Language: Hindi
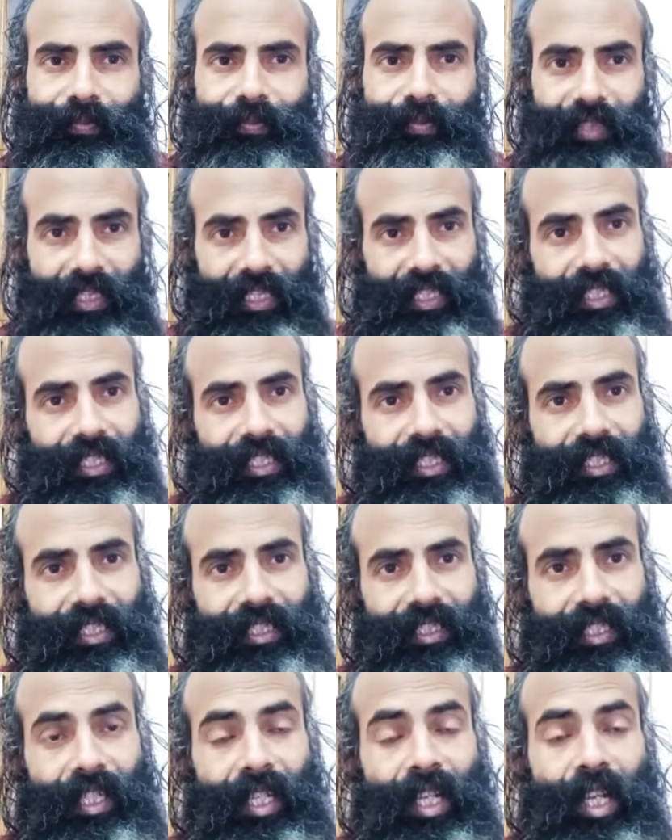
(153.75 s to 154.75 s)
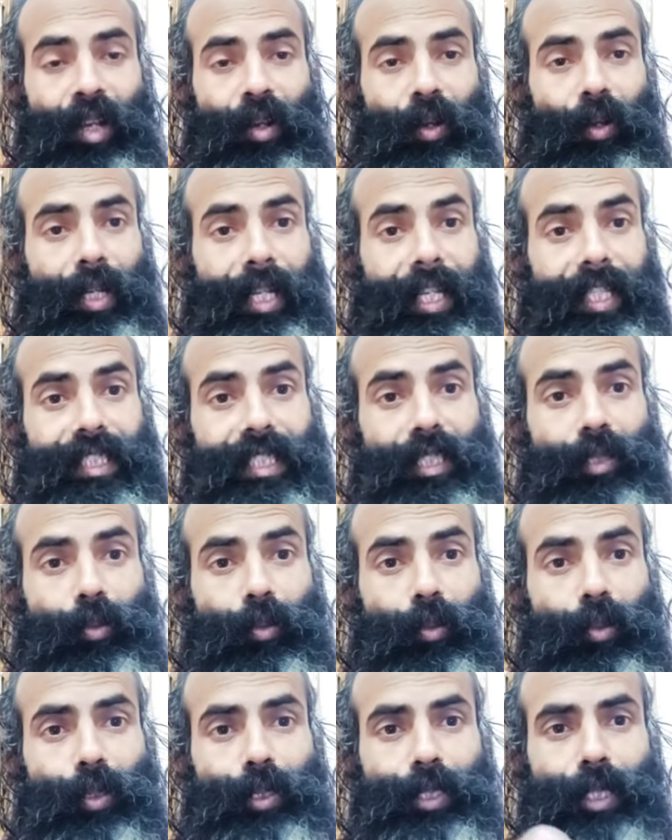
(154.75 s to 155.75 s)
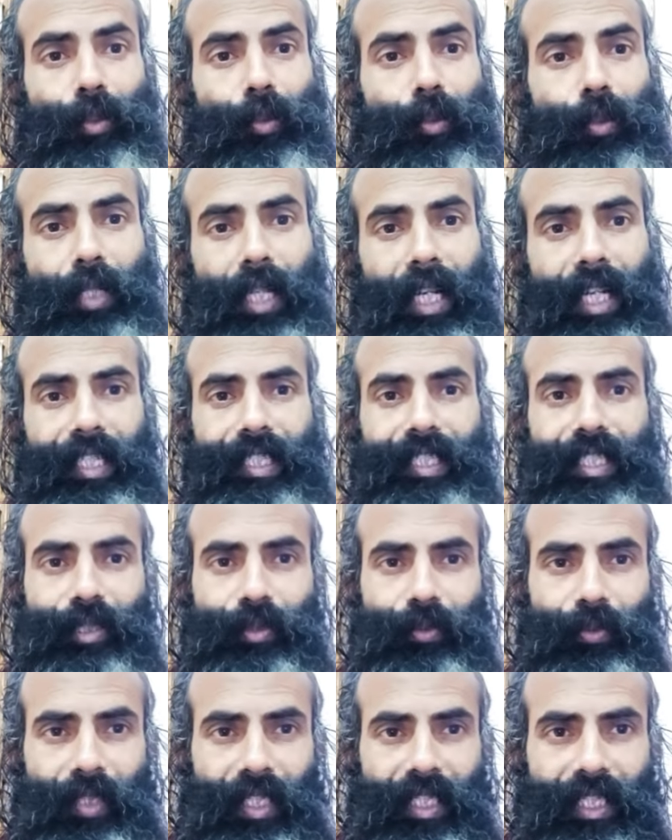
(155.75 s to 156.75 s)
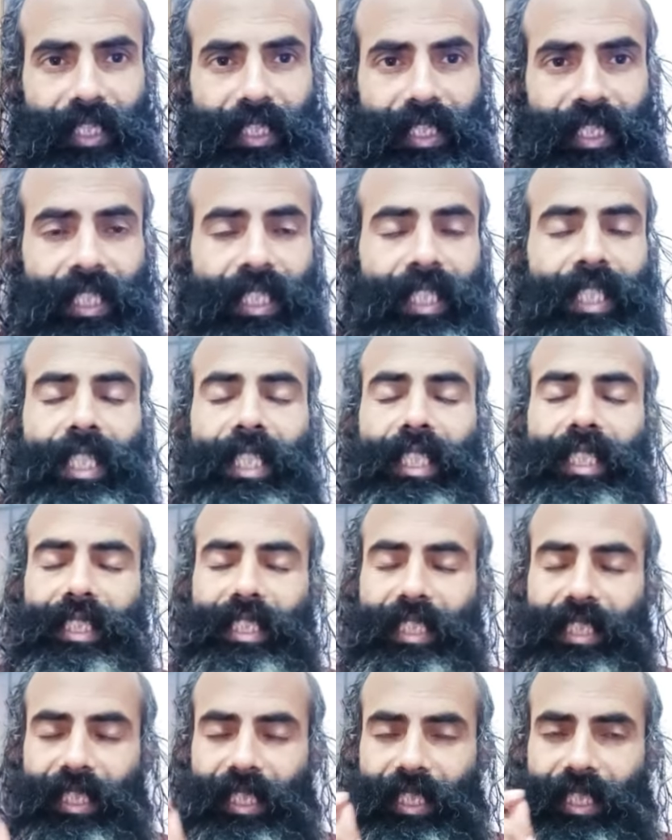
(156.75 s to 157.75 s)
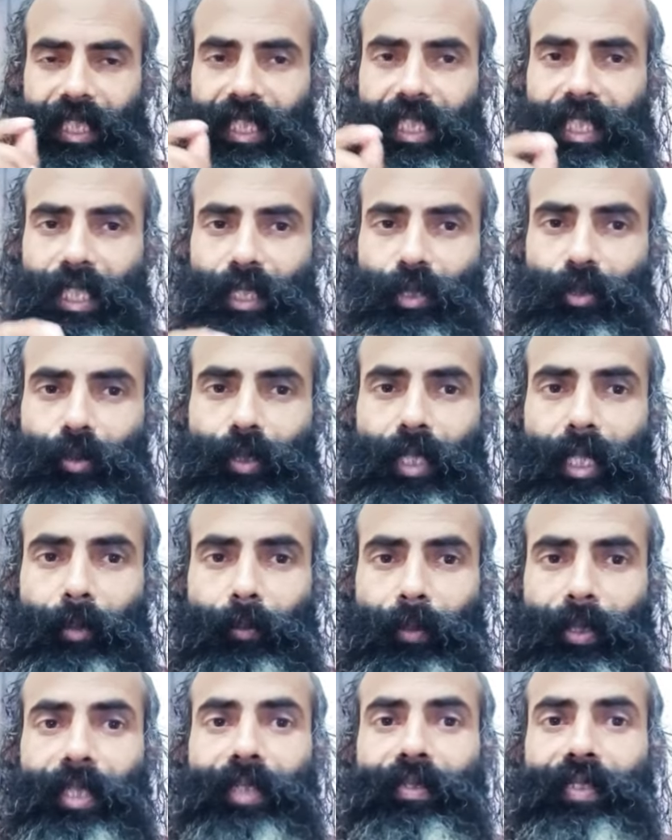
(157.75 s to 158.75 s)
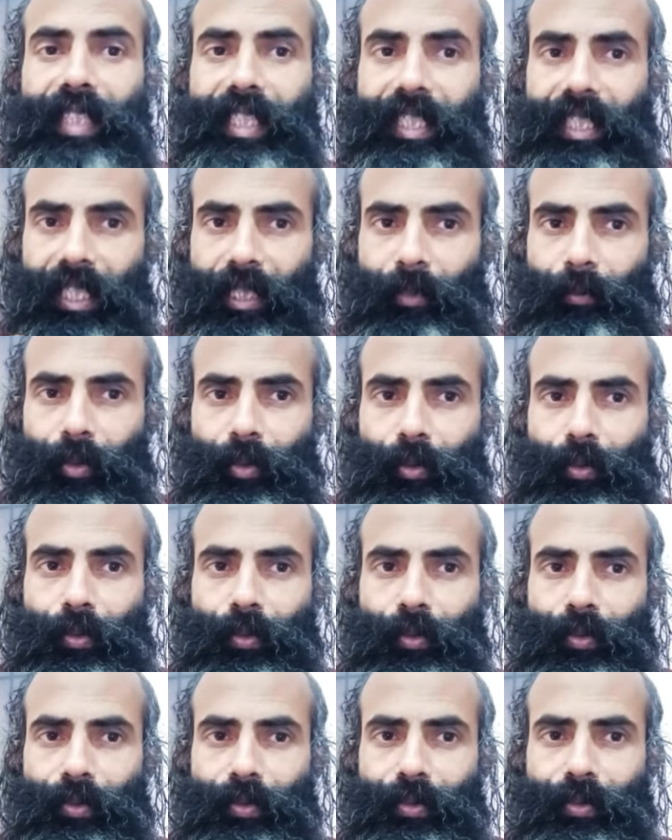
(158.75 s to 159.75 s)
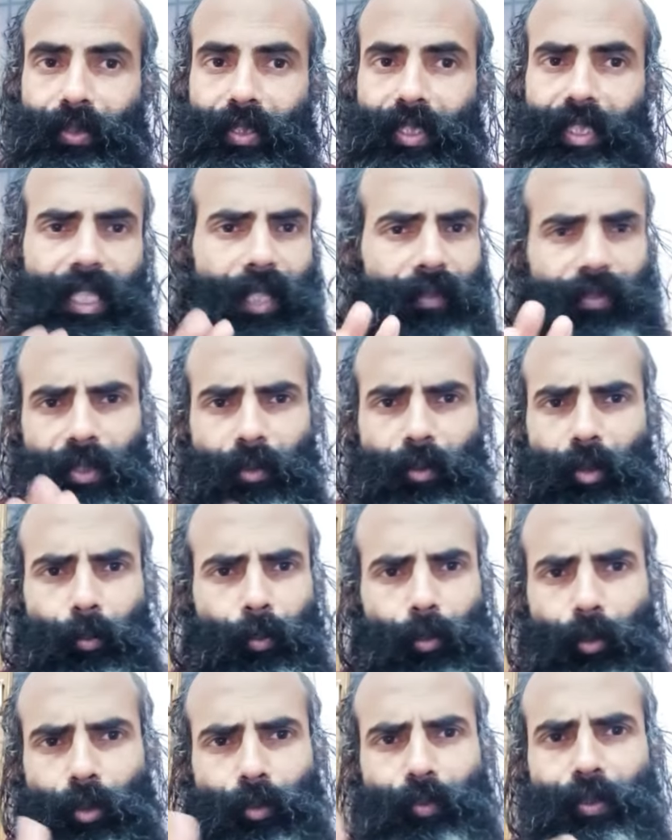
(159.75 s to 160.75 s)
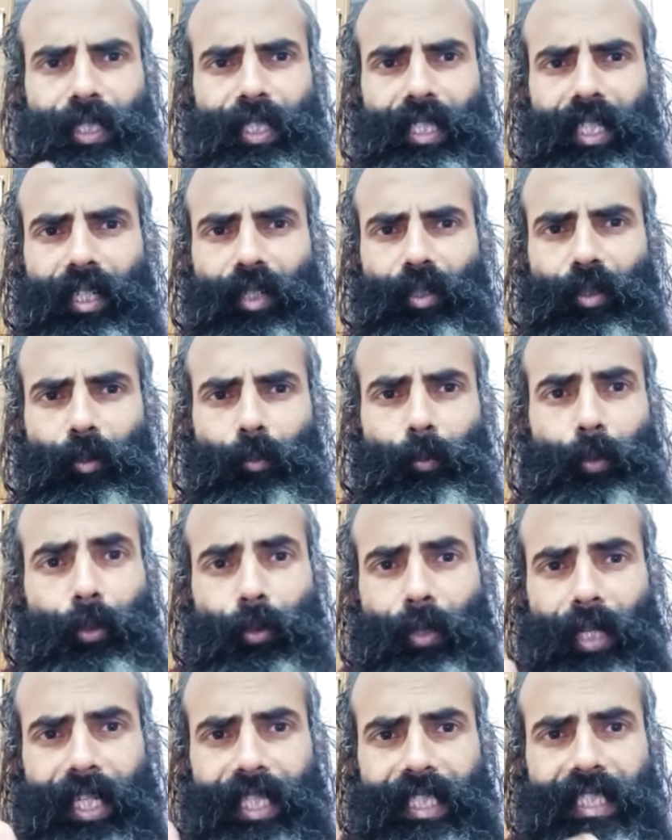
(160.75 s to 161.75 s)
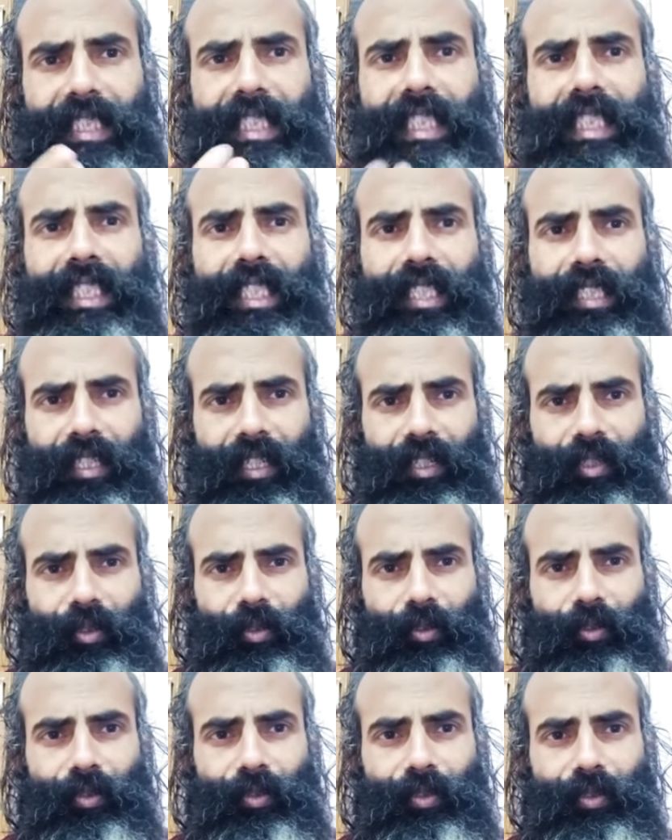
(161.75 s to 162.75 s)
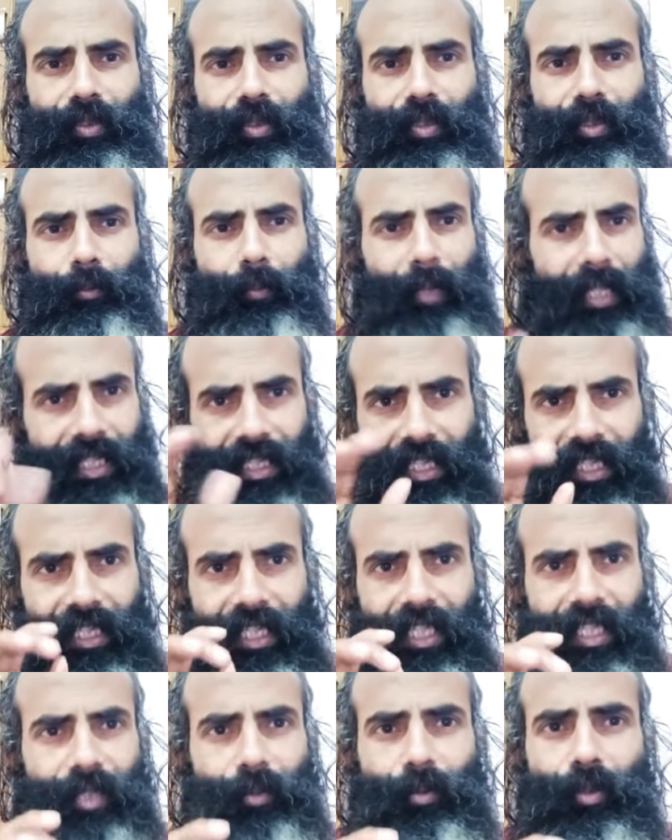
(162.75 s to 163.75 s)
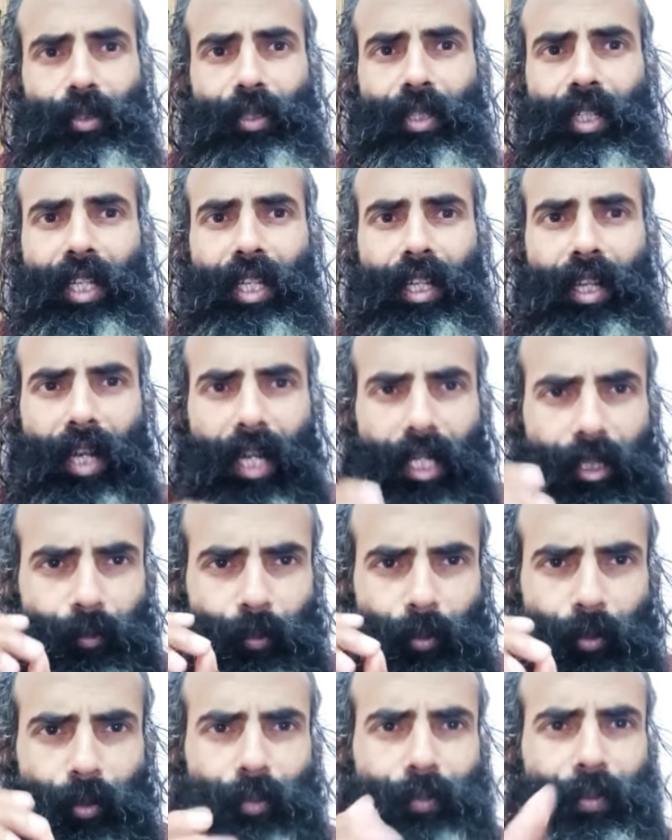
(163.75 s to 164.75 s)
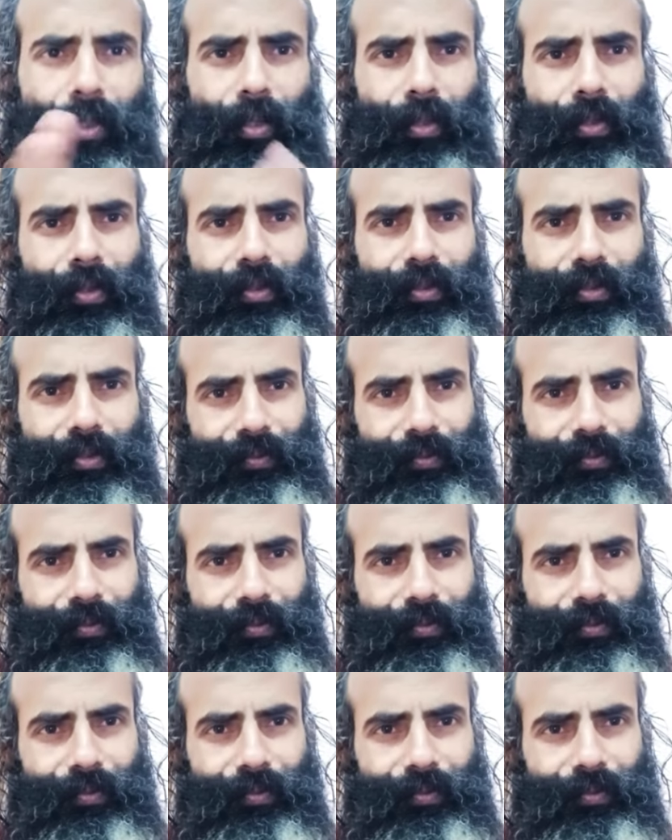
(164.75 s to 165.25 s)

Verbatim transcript: करते हैं ना और ऐसे उल जलूल कहानियाँ सुनाती हैं जिससे कि हिंदू धर्म की बदनामी हो या फिर वो प्रूव्ड ना हो व्यवहारिक सिद्ध ना हो प्रैक्टिकली वो अनप्रूव्ड हो